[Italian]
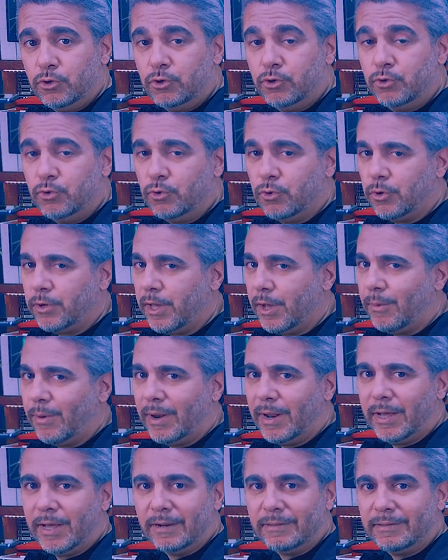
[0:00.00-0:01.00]
Giuro che
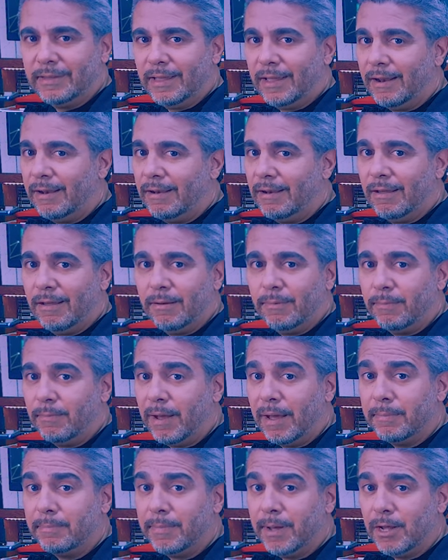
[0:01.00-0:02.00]
quella cartella,
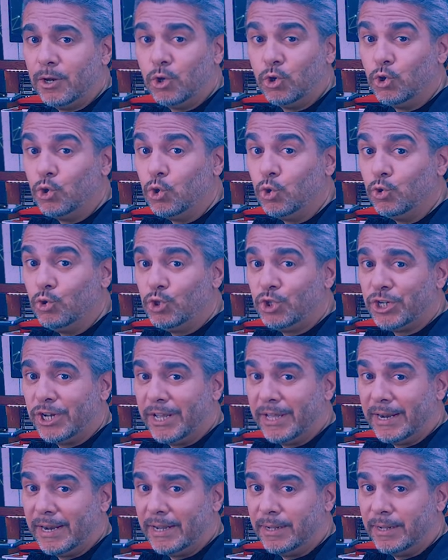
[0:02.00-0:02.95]
mamma, non c'era.